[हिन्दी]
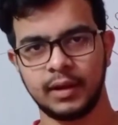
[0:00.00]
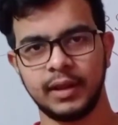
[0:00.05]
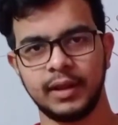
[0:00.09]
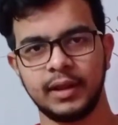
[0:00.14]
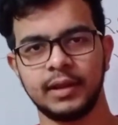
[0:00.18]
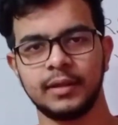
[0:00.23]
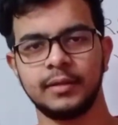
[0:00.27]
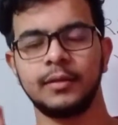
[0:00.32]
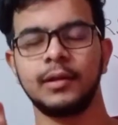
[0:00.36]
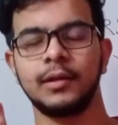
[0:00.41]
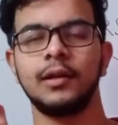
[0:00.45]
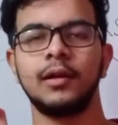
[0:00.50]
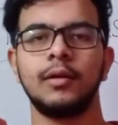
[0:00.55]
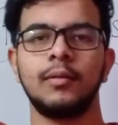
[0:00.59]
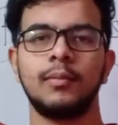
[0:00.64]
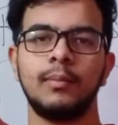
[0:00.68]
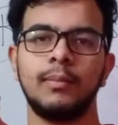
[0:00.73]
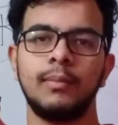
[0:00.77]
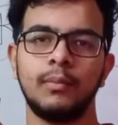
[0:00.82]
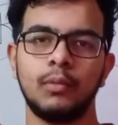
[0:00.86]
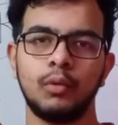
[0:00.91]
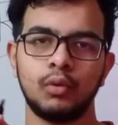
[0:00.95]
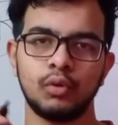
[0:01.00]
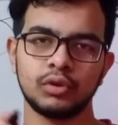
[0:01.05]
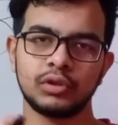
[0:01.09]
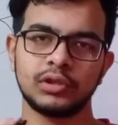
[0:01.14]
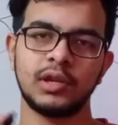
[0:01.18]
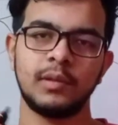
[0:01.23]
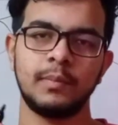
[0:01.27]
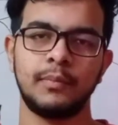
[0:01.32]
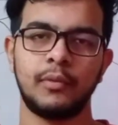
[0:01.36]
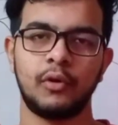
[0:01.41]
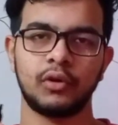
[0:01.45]
ठीक है
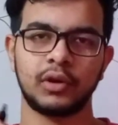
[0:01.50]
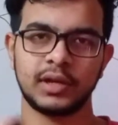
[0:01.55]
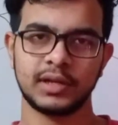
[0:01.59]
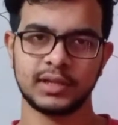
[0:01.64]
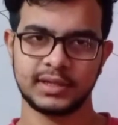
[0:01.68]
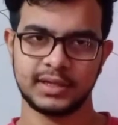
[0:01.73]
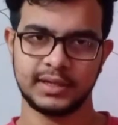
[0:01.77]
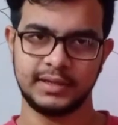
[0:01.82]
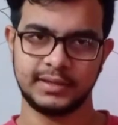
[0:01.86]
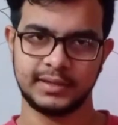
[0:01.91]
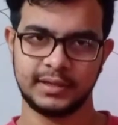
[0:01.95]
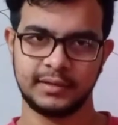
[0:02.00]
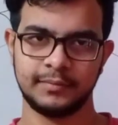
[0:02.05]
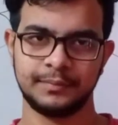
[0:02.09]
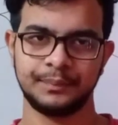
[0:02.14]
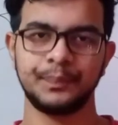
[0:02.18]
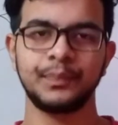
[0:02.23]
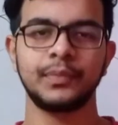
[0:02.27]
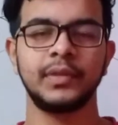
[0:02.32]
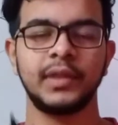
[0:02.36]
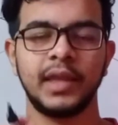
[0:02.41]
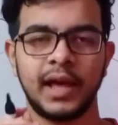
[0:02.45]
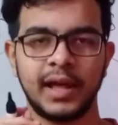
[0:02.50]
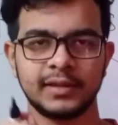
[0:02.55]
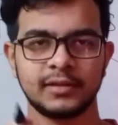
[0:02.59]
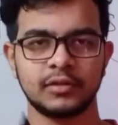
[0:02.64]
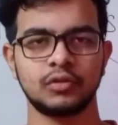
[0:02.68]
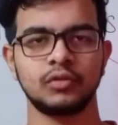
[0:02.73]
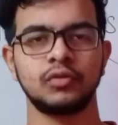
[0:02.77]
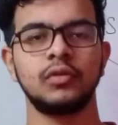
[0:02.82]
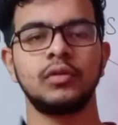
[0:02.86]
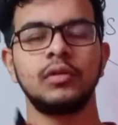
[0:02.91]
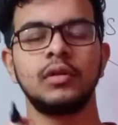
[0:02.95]
मोस्ट इंपॉर्टेंट चीज़ है ध्यान
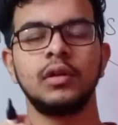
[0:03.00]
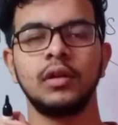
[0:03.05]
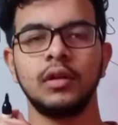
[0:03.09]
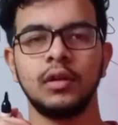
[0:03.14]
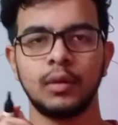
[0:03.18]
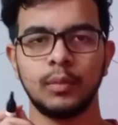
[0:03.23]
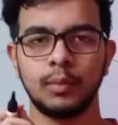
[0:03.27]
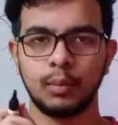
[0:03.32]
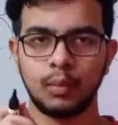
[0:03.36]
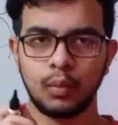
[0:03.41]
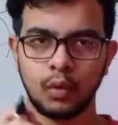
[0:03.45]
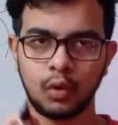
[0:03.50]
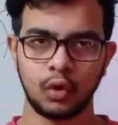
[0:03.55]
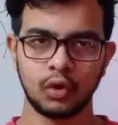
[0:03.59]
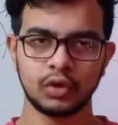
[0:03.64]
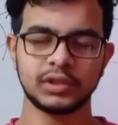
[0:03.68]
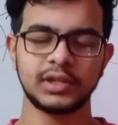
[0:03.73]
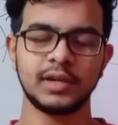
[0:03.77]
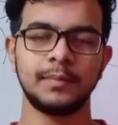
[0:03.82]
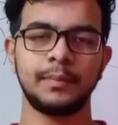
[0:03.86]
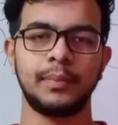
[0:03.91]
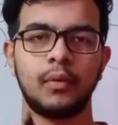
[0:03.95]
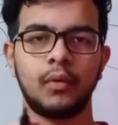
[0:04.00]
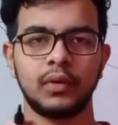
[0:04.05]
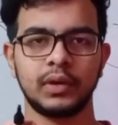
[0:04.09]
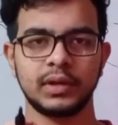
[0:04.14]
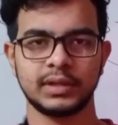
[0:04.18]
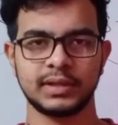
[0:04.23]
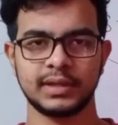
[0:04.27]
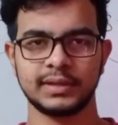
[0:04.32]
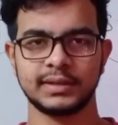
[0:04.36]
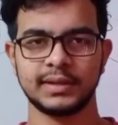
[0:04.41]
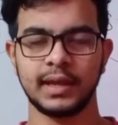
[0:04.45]
से सुनो मोस्ट
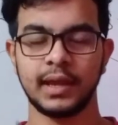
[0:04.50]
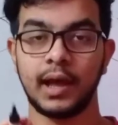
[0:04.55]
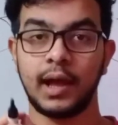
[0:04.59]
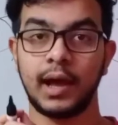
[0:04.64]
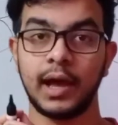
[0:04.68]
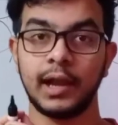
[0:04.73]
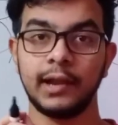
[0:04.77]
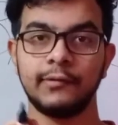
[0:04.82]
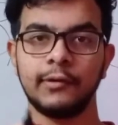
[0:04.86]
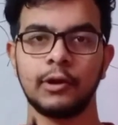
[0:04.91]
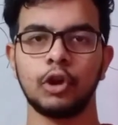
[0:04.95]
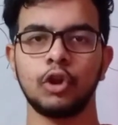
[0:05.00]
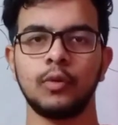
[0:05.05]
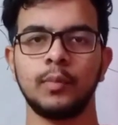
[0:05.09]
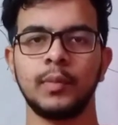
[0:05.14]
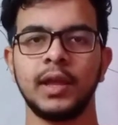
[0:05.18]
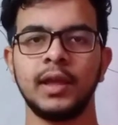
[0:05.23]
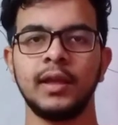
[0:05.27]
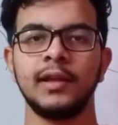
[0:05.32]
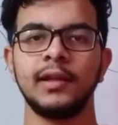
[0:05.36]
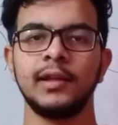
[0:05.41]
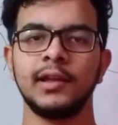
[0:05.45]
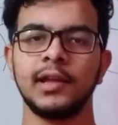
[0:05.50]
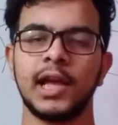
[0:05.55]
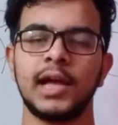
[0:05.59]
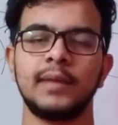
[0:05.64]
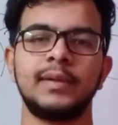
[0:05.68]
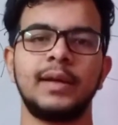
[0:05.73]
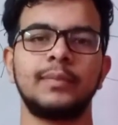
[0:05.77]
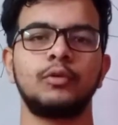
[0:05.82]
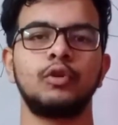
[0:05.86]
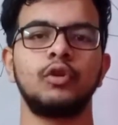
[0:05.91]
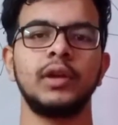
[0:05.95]
इंपॉर्टेंट चीज़ है हर वीडियो में
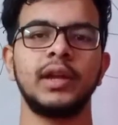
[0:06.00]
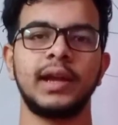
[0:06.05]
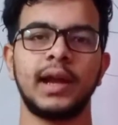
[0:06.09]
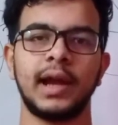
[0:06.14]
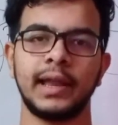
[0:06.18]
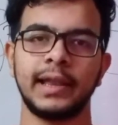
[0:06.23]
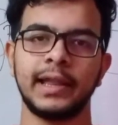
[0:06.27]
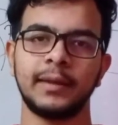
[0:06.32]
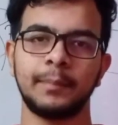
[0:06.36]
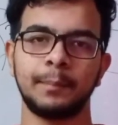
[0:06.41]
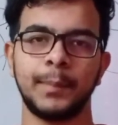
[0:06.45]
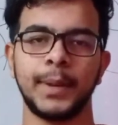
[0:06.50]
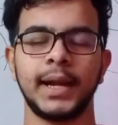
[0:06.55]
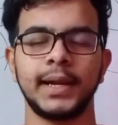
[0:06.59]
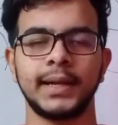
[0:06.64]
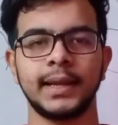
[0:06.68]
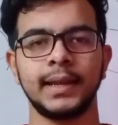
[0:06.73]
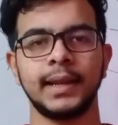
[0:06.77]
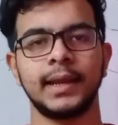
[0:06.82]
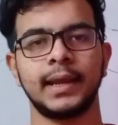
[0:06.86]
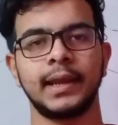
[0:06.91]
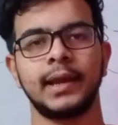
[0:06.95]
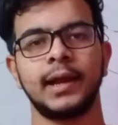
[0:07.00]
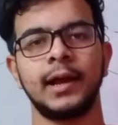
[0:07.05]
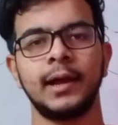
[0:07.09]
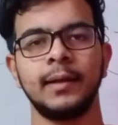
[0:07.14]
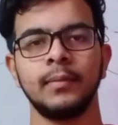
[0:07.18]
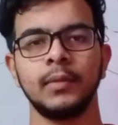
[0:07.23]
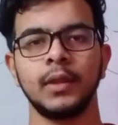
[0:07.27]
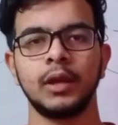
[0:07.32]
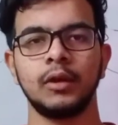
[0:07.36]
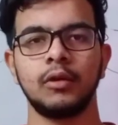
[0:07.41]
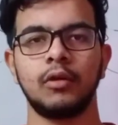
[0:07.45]
अब आपको एक अलग पैटर्न
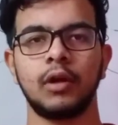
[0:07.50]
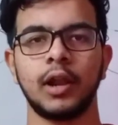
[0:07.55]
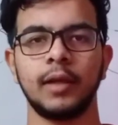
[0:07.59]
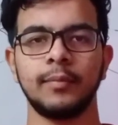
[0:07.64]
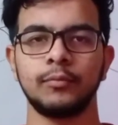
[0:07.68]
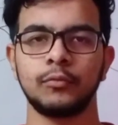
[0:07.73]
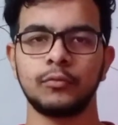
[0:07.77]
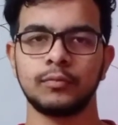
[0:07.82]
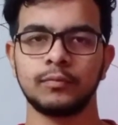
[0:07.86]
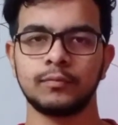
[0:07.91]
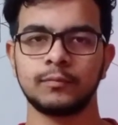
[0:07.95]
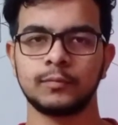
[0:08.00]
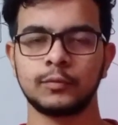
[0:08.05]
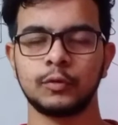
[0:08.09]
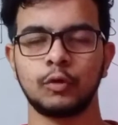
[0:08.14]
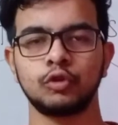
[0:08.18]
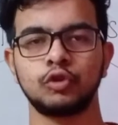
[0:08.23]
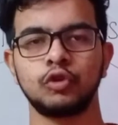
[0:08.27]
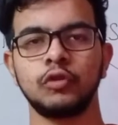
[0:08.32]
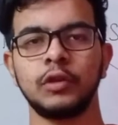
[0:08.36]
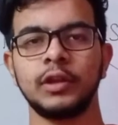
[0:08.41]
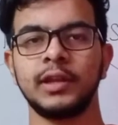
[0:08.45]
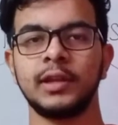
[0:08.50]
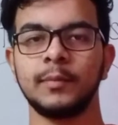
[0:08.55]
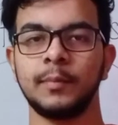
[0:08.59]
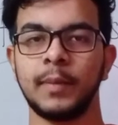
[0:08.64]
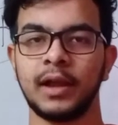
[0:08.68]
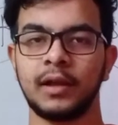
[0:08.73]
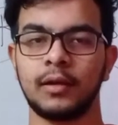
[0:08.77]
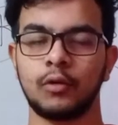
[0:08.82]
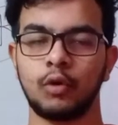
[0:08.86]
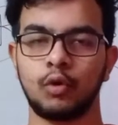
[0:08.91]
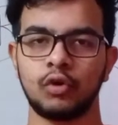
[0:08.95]
लगेगा और आप सोचोगे कि
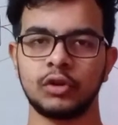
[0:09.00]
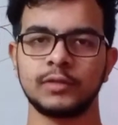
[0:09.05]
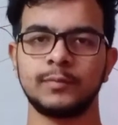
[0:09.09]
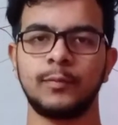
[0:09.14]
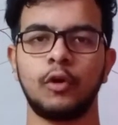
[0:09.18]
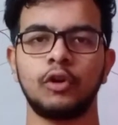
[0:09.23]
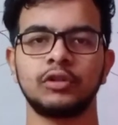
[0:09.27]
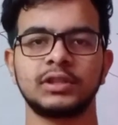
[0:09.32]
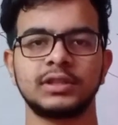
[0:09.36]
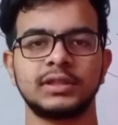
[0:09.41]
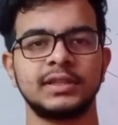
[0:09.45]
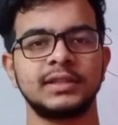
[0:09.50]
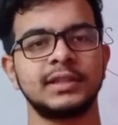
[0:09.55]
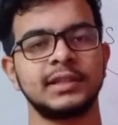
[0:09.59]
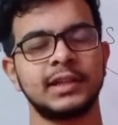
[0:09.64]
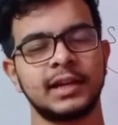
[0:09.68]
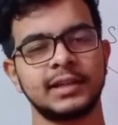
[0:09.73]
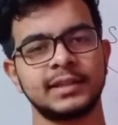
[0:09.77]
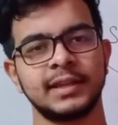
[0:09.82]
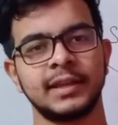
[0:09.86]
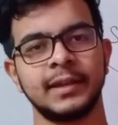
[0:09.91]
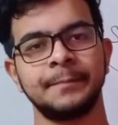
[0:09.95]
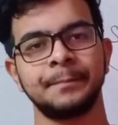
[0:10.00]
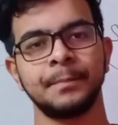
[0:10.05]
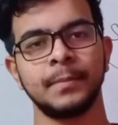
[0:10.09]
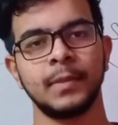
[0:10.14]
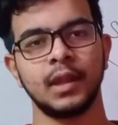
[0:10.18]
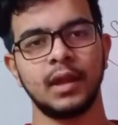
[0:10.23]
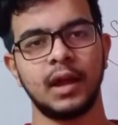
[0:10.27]
मैं कोर्स बहुत अच्छी जगह से